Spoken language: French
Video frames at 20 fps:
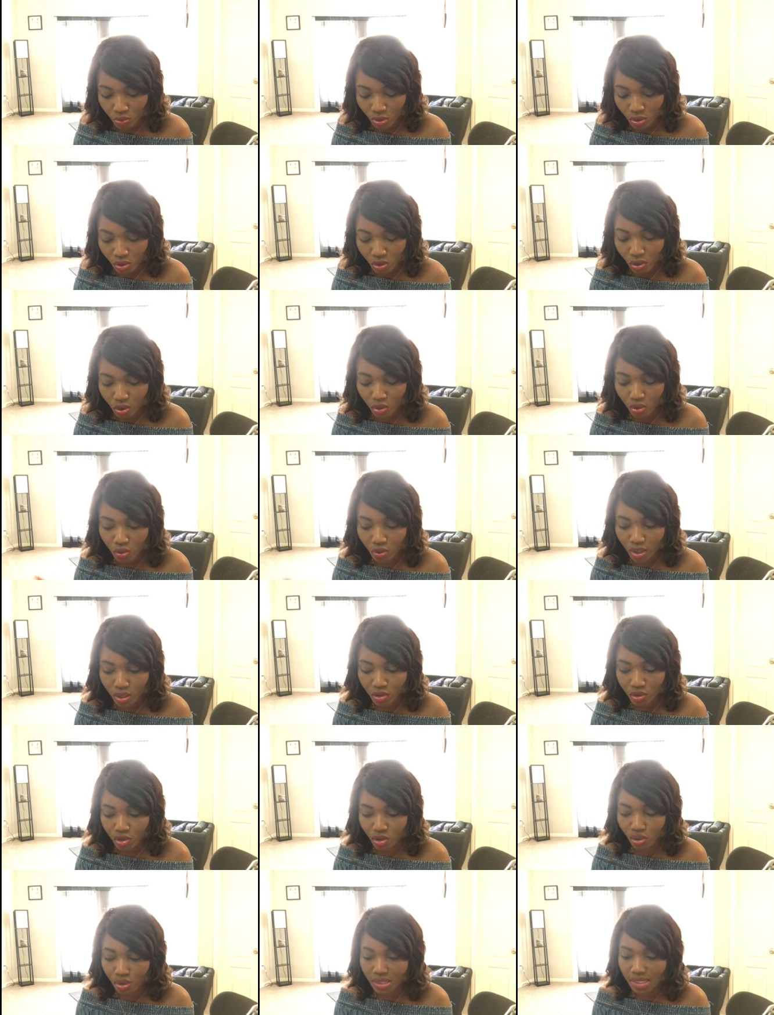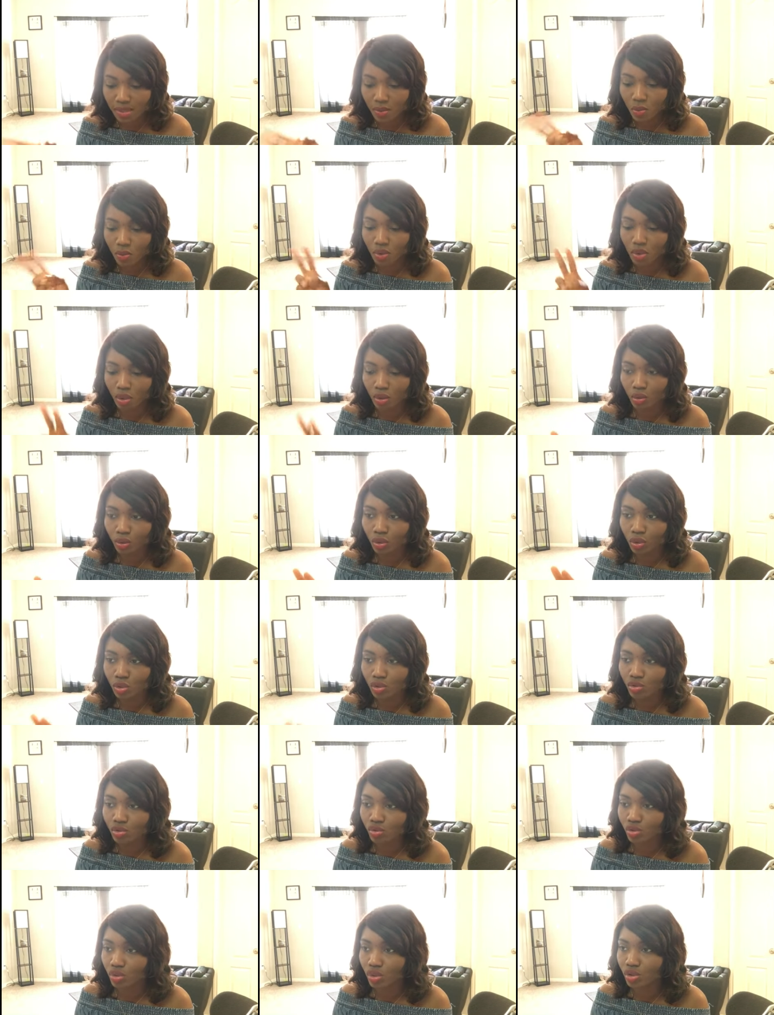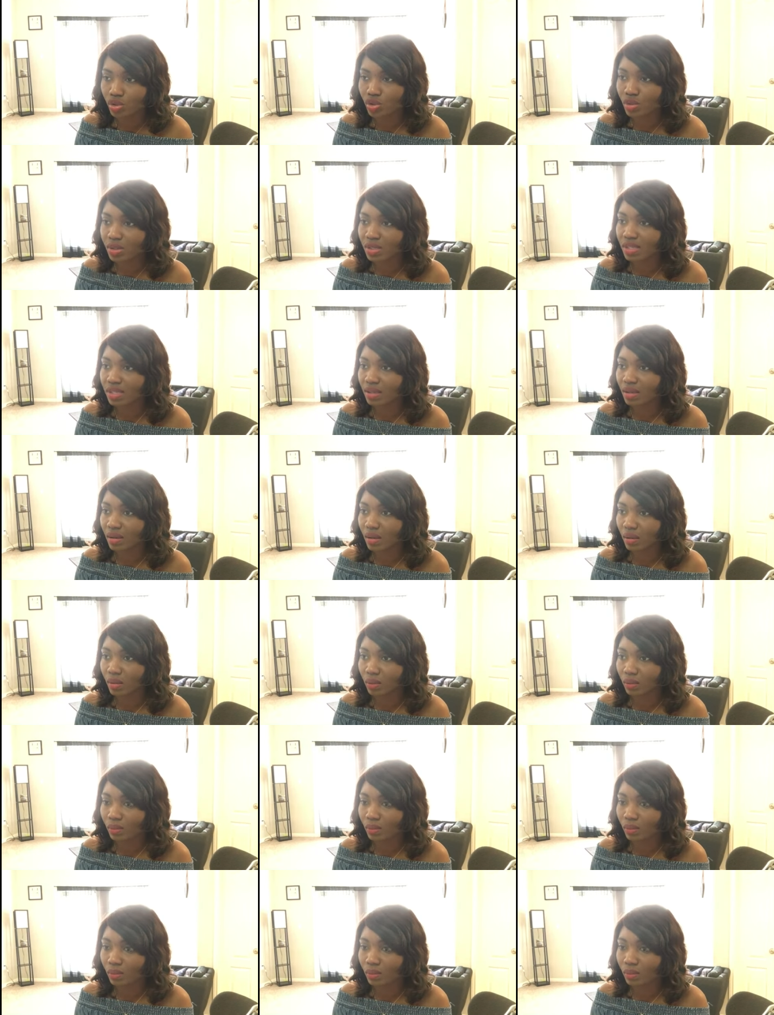Surtout un jeudi ou dans deux jours. Aujourd'hui, c'est quand